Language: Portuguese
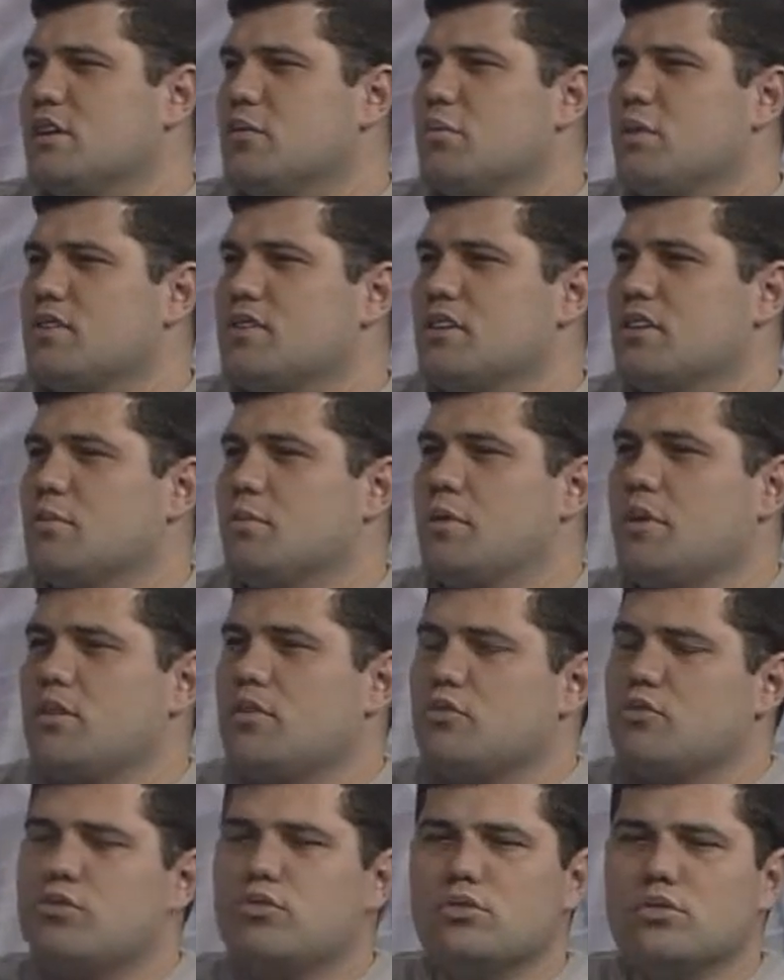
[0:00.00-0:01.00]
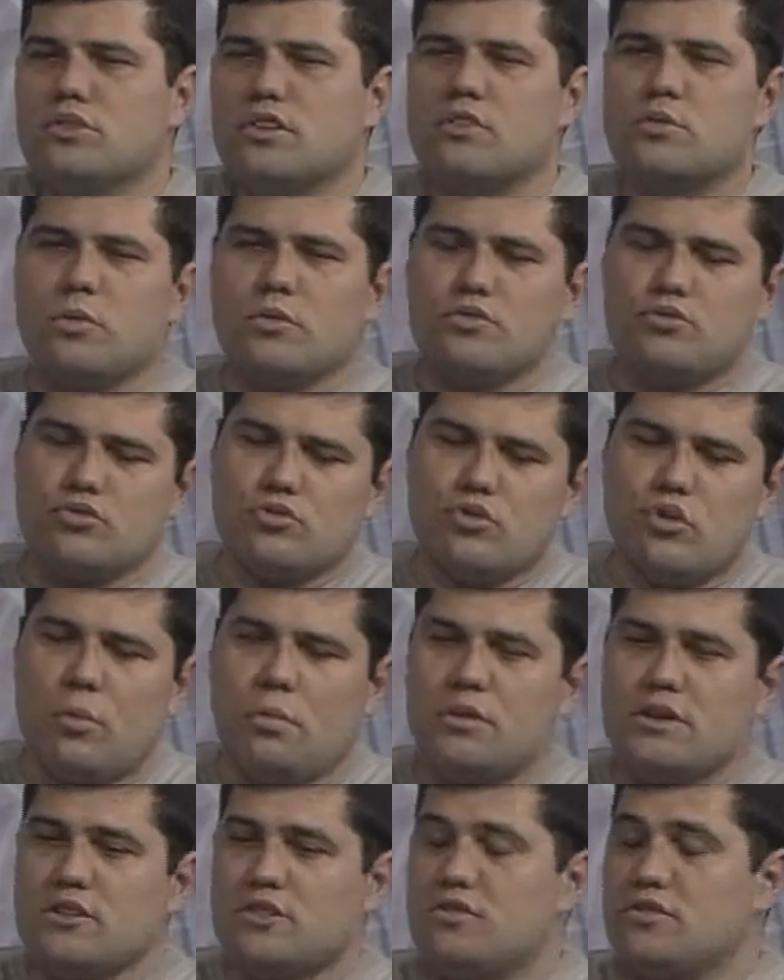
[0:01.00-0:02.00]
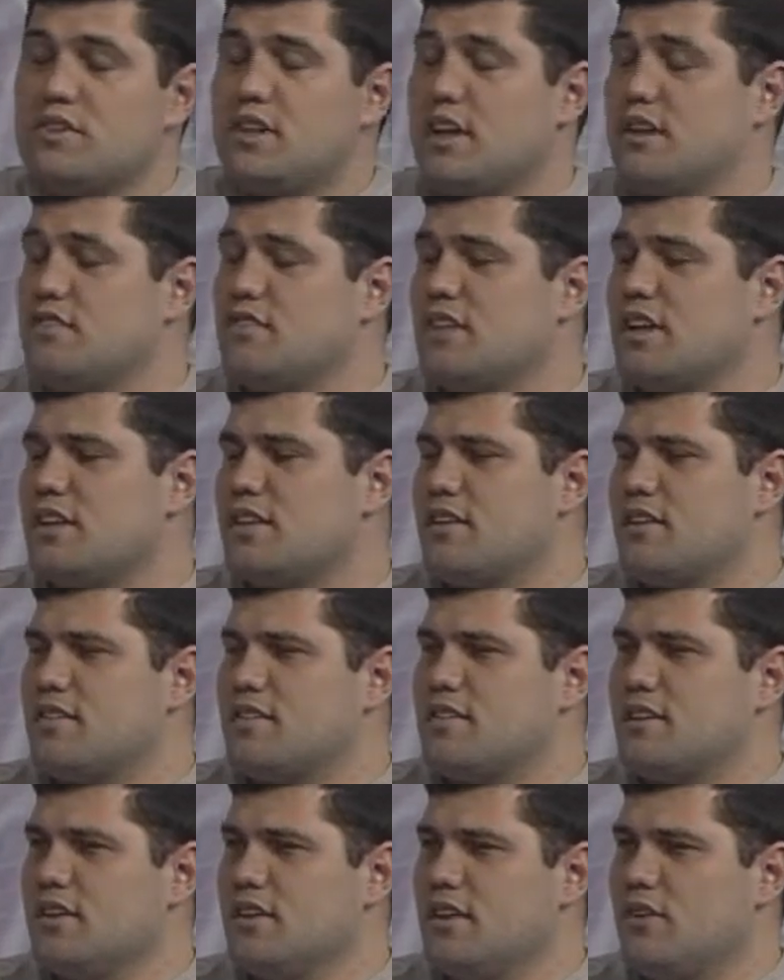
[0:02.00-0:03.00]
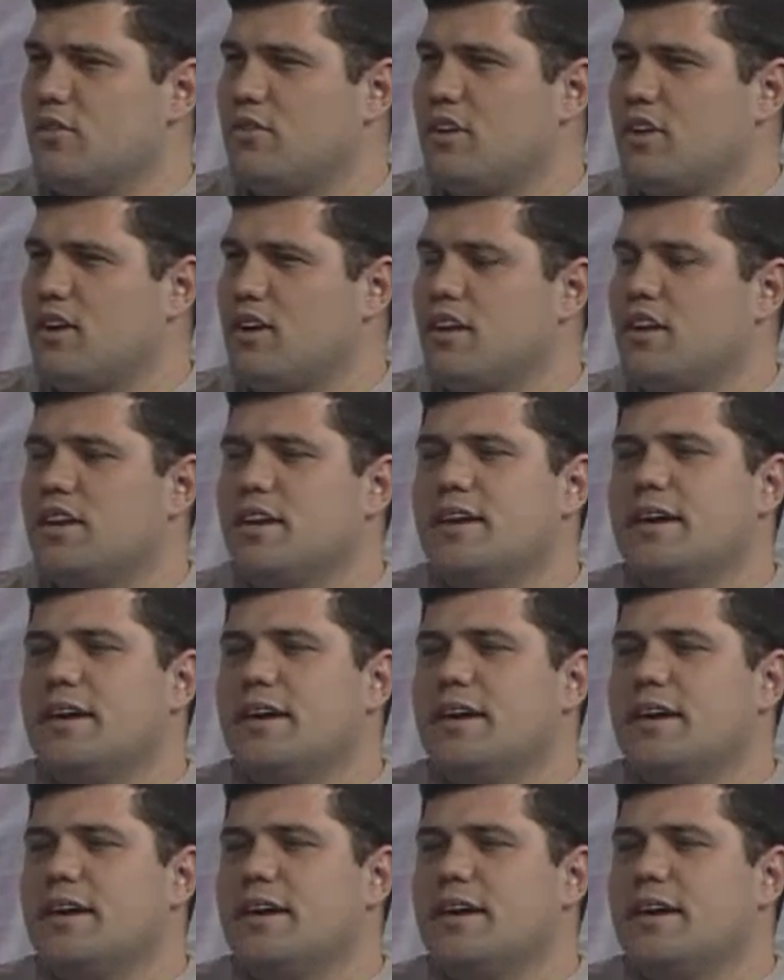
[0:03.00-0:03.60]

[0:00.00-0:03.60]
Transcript: passando pelas lutas, pelo judô, pela atividade de natação, né?